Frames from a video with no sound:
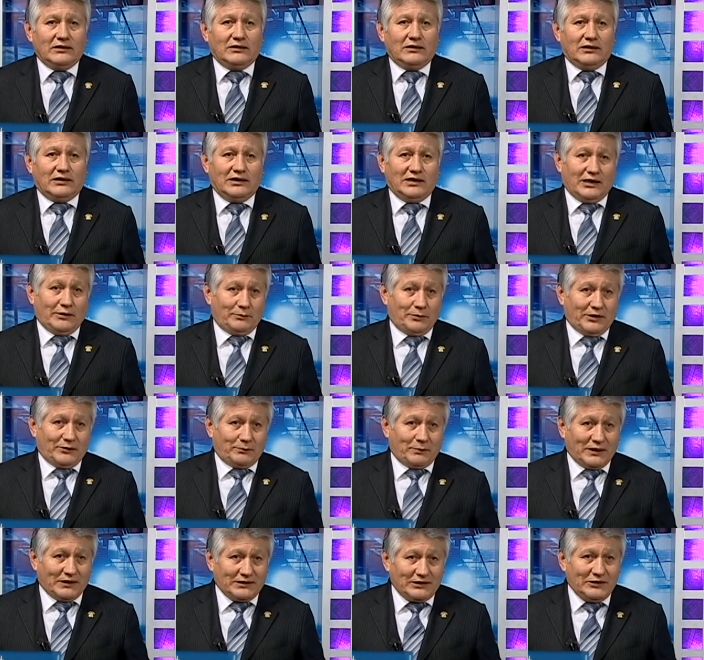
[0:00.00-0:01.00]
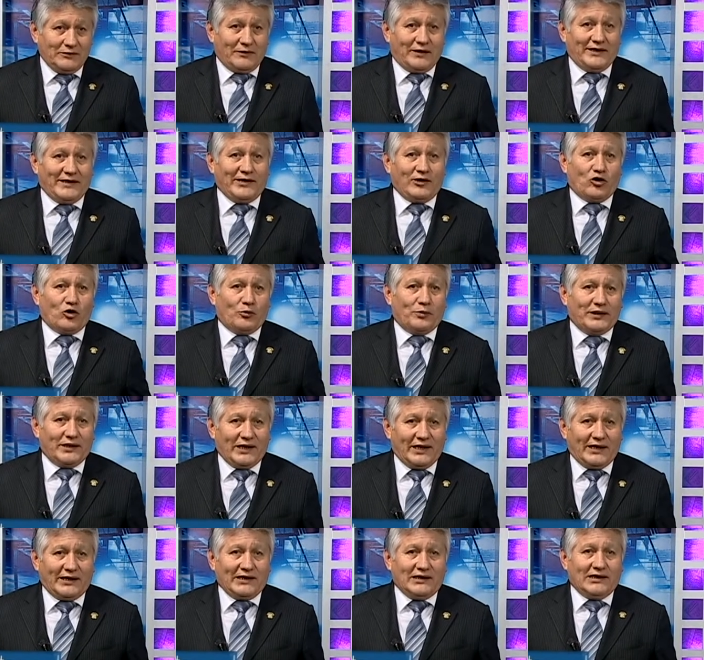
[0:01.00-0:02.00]
en la perspectiva de
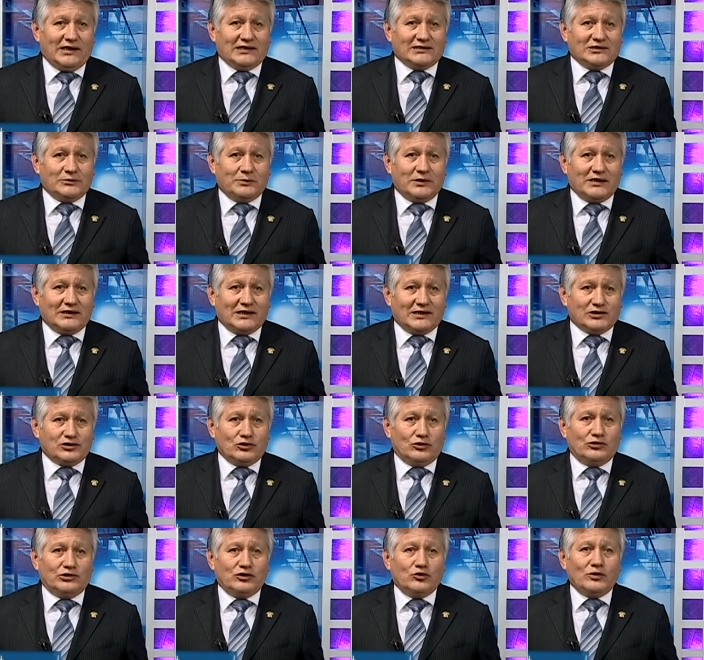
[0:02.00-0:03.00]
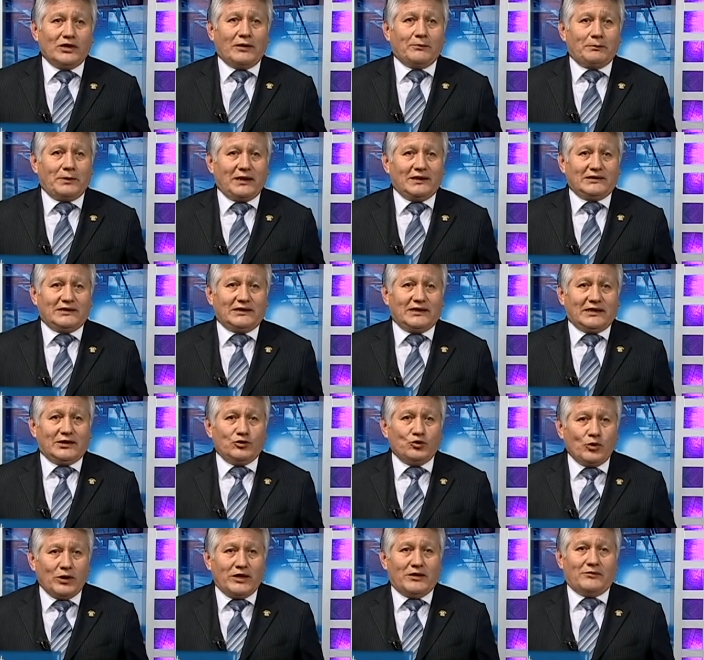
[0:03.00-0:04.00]
cooperar en la cimentación de una patria
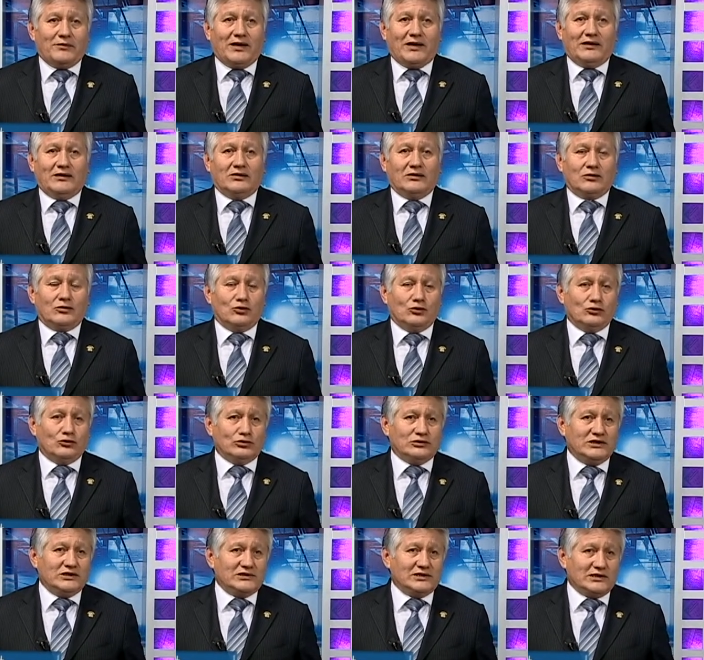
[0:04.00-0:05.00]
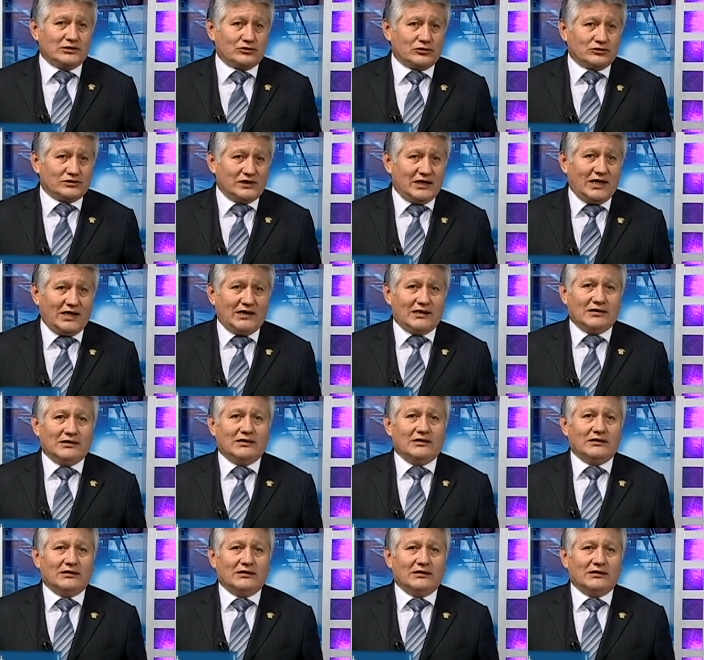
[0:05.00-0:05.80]
nueva, con justicia social,